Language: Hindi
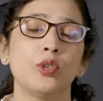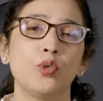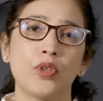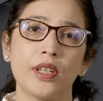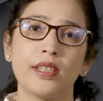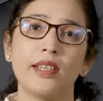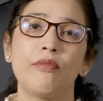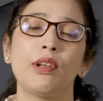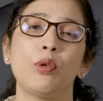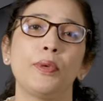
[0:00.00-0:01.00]
यूट्रस
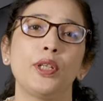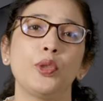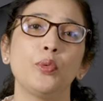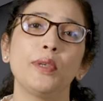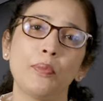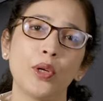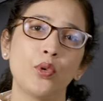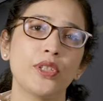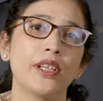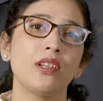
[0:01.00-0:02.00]
या फेलोपियन ट्यूब इन पर
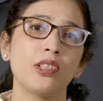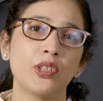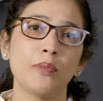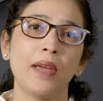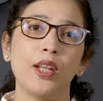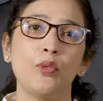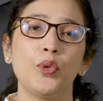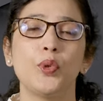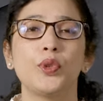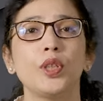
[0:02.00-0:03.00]
कोई सर्जरी पहले
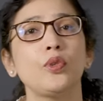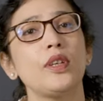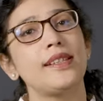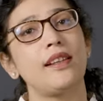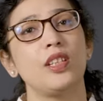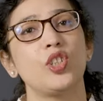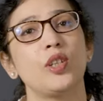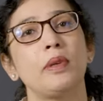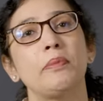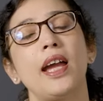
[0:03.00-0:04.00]
हुई होती है तो इस
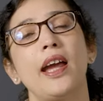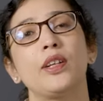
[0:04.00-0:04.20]
कंडीशन में भी